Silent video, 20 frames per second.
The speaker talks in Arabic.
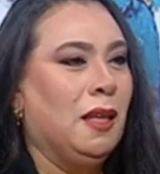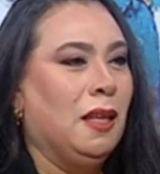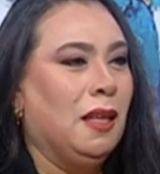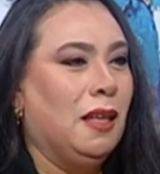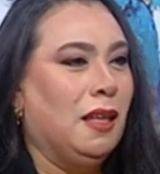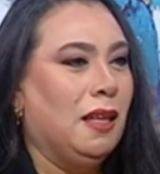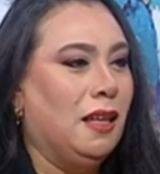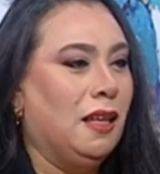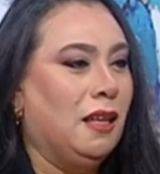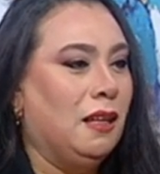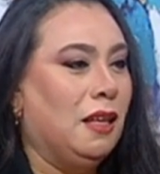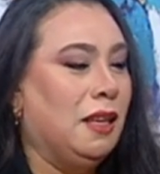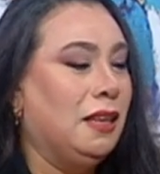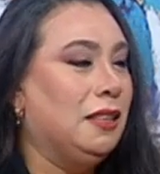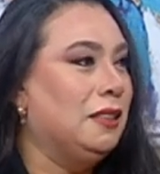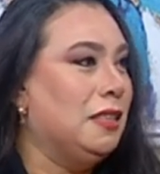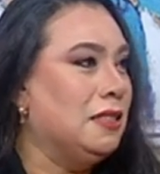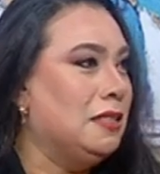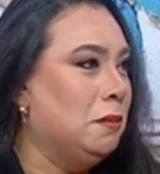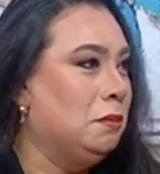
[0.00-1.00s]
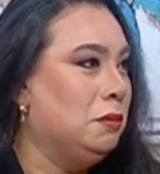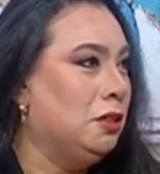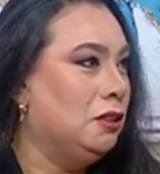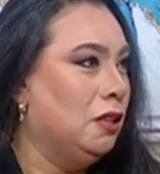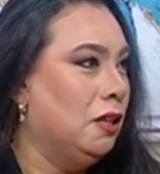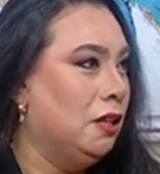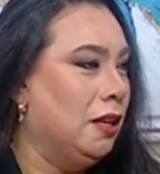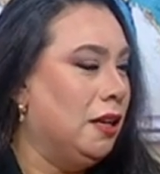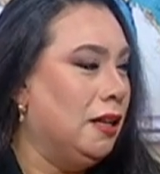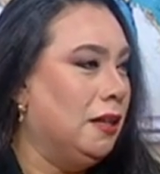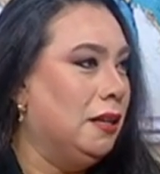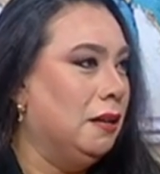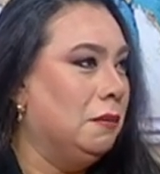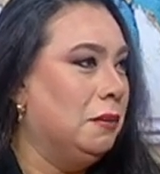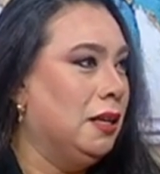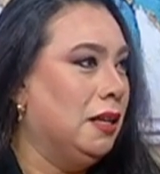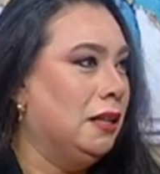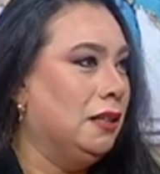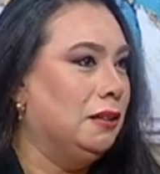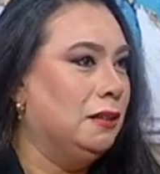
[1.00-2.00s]
آه، اكتسبت طاقة
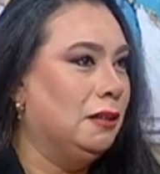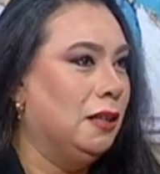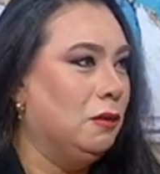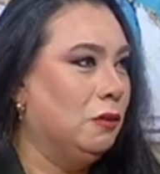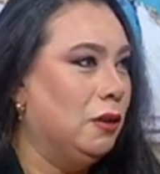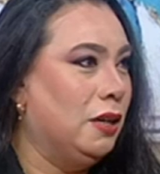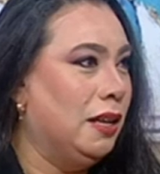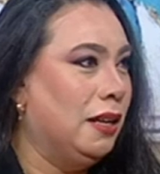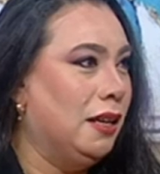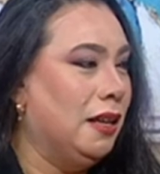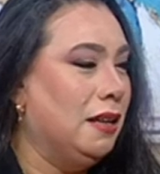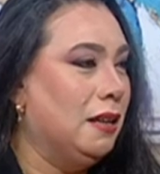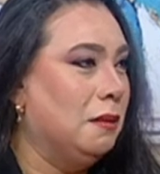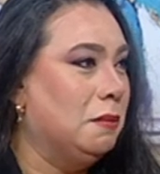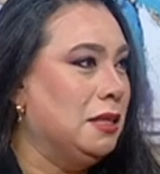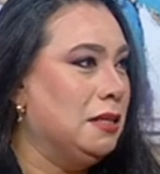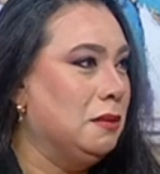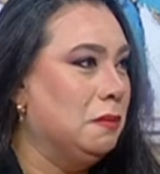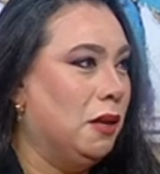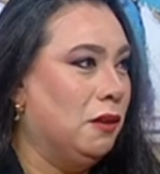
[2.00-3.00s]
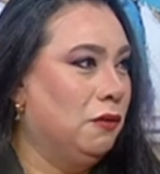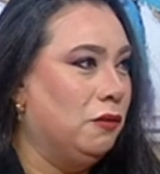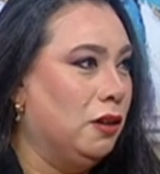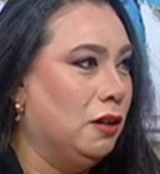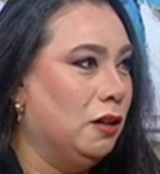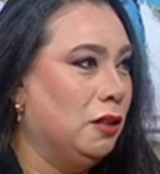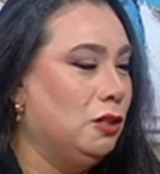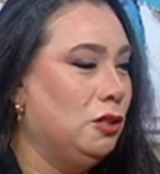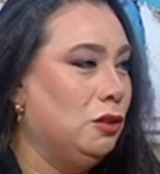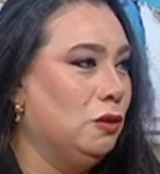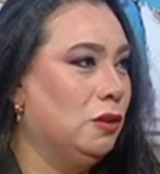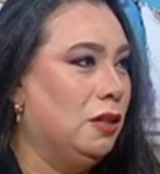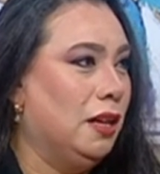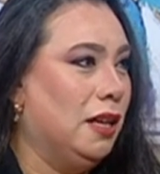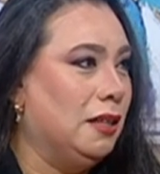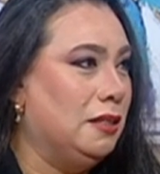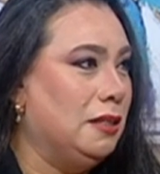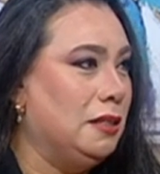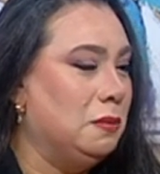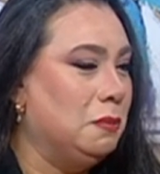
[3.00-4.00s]
إيجابية جدا وأنا جاية بسمع في الراديو
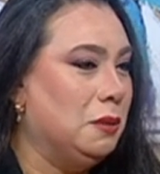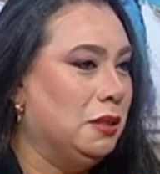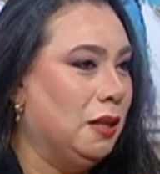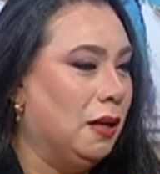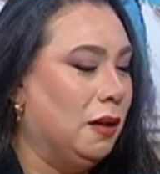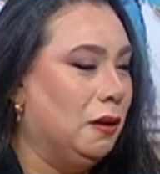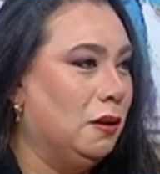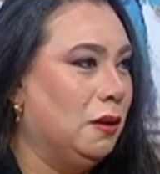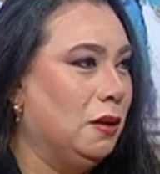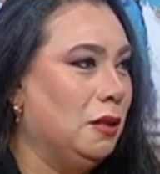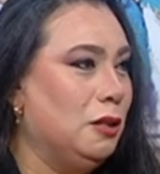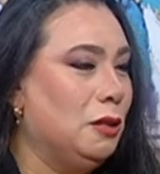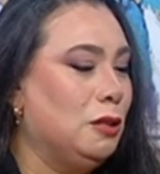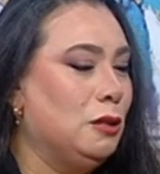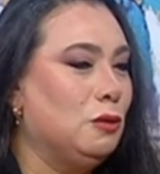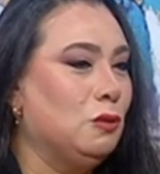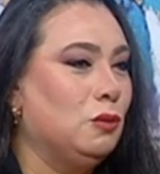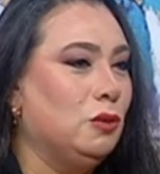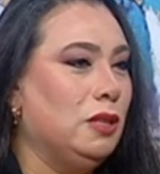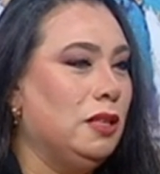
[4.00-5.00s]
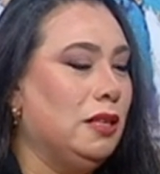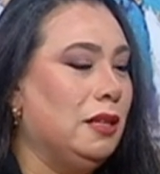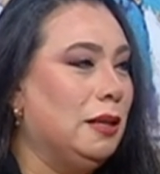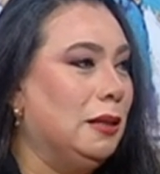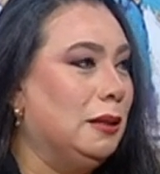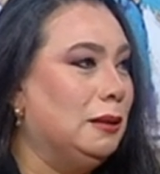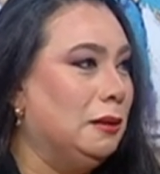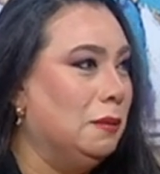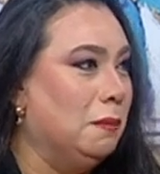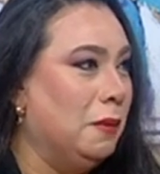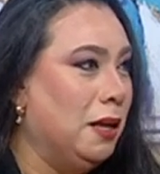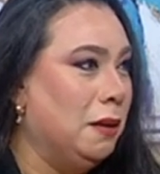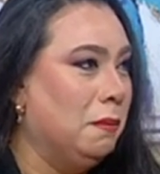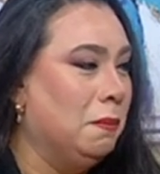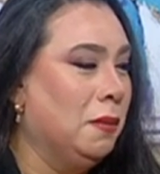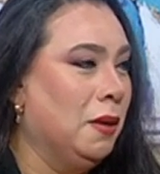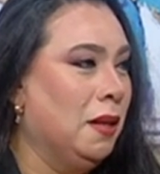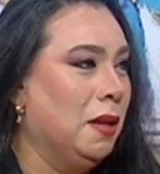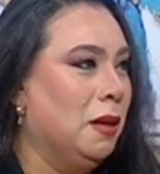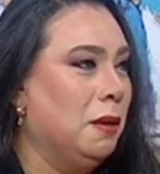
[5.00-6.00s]
الحديث بتاع الرئيس
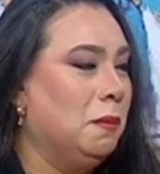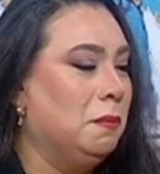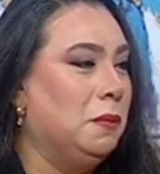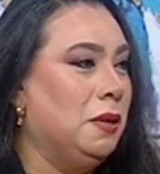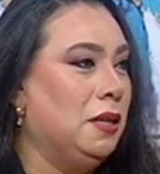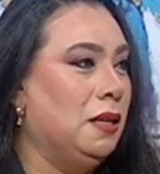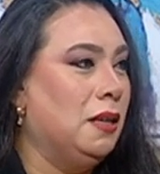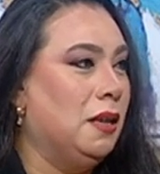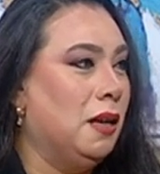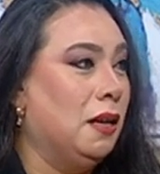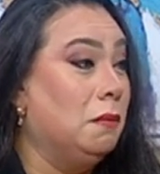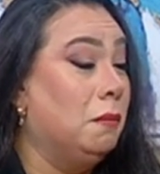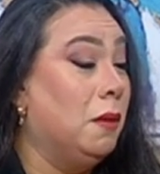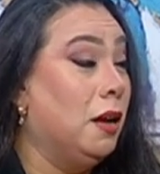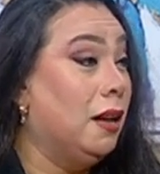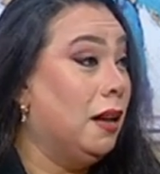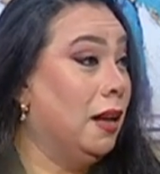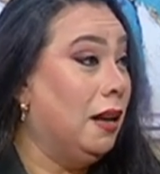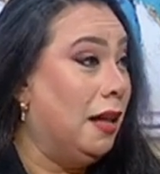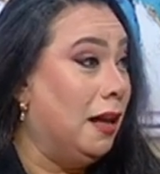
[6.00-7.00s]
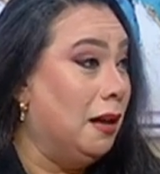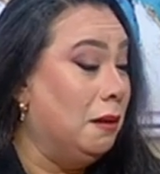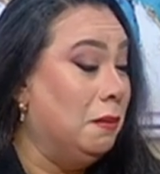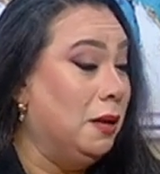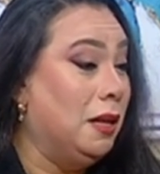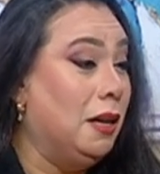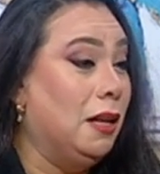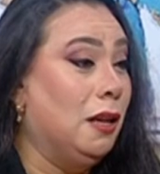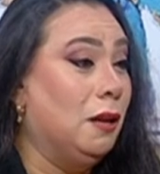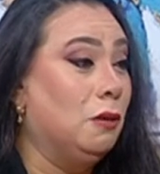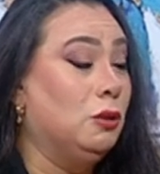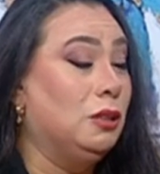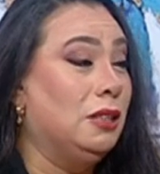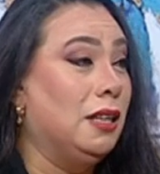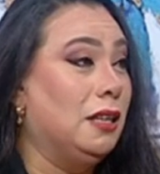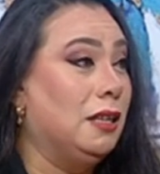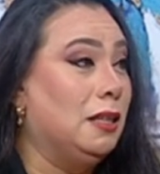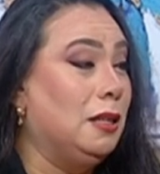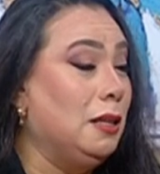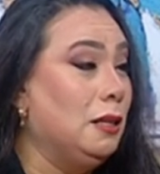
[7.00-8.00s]
والاهتمام بالمرأة العاملة
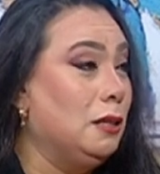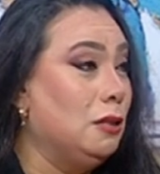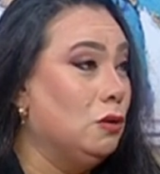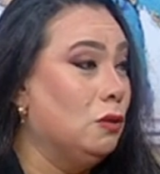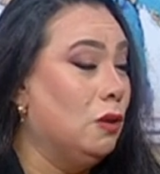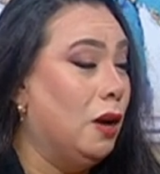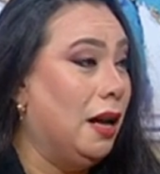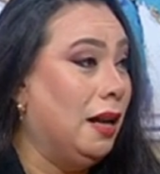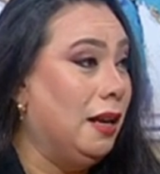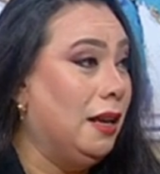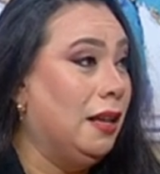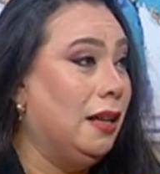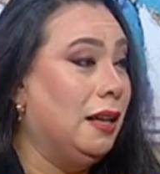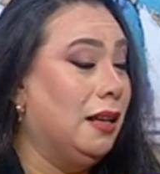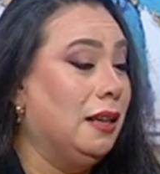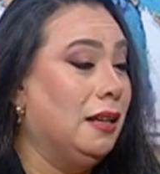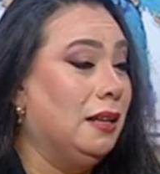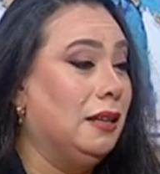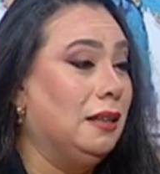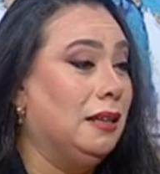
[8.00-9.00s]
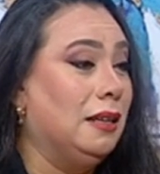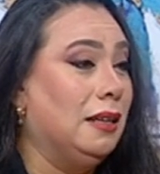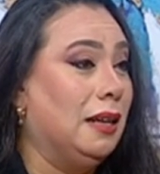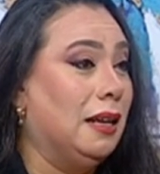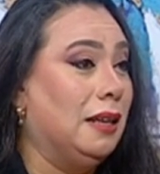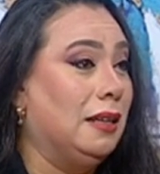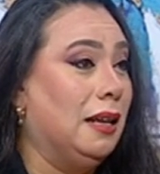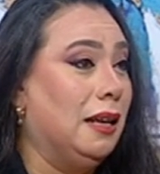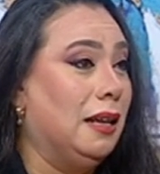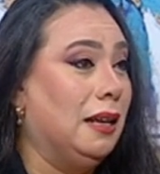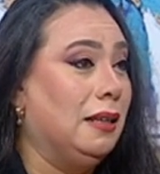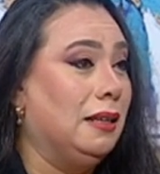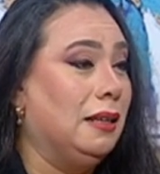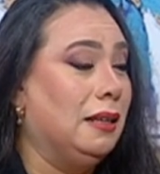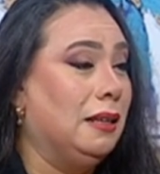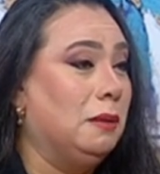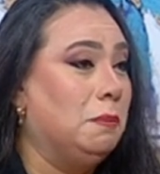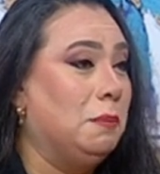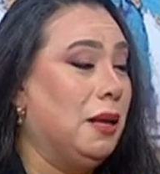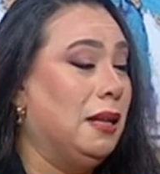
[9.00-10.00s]
وتركيزه على أن يعني
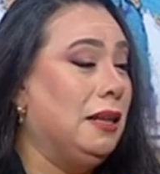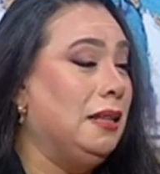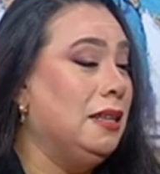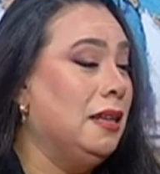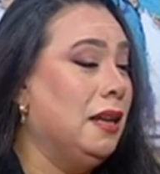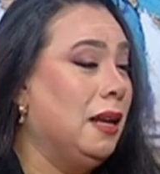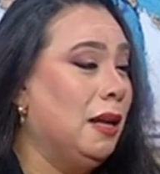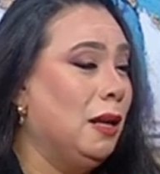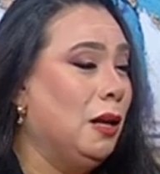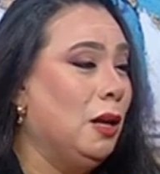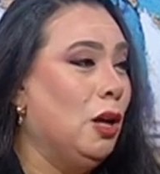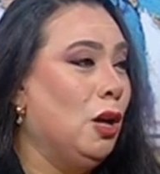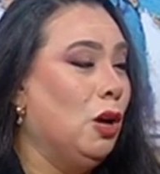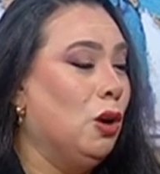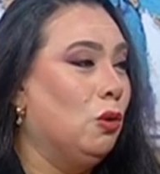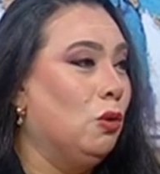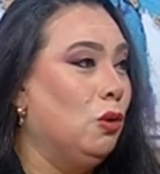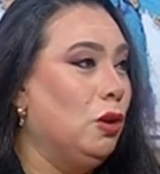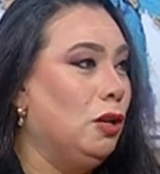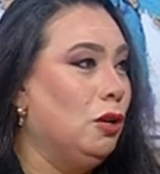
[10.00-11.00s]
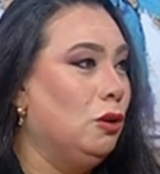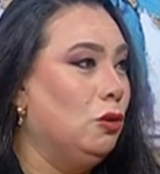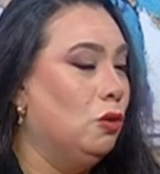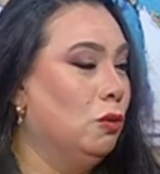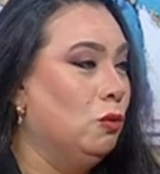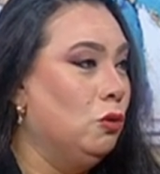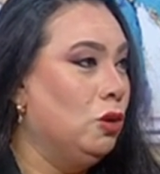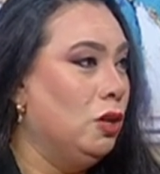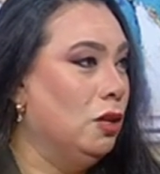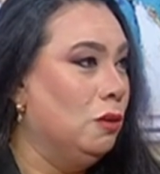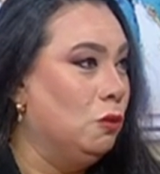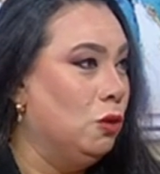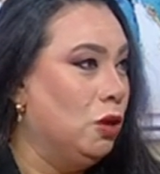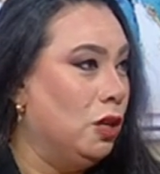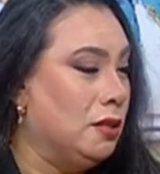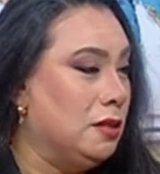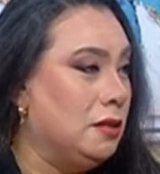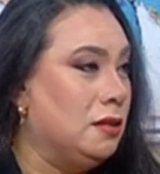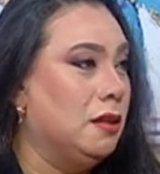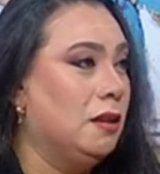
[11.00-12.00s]
هيبقى ليها كل الأمور
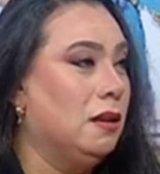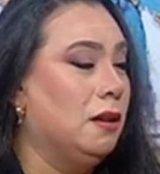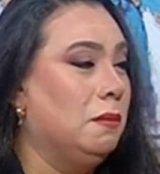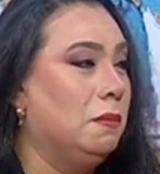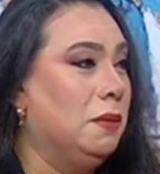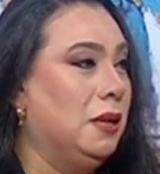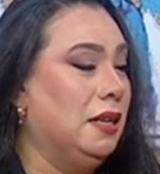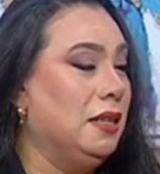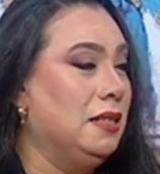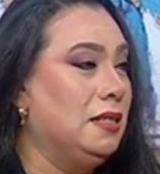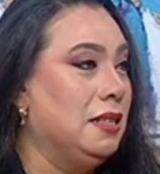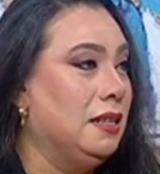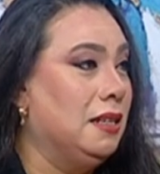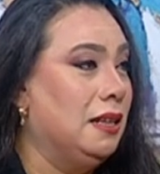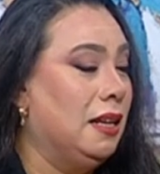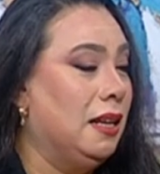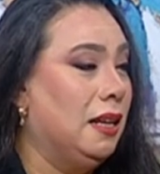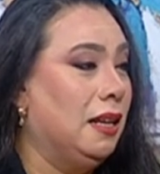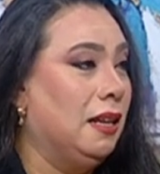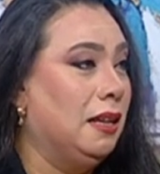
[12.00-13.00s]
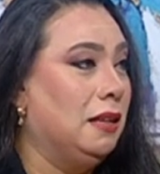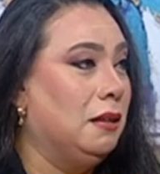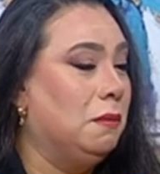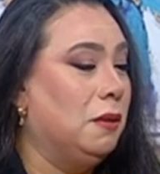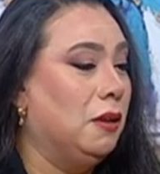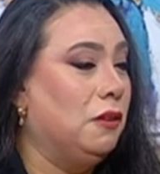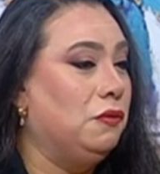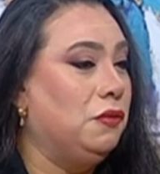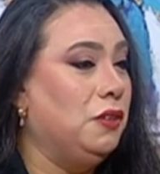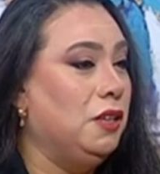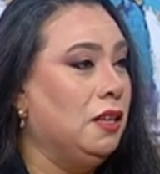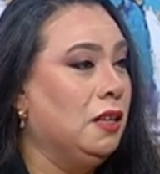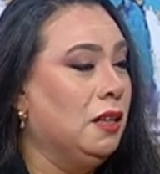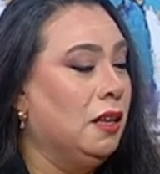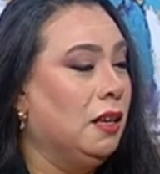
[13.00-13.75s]
الميسرة بحيث أنها يبقى في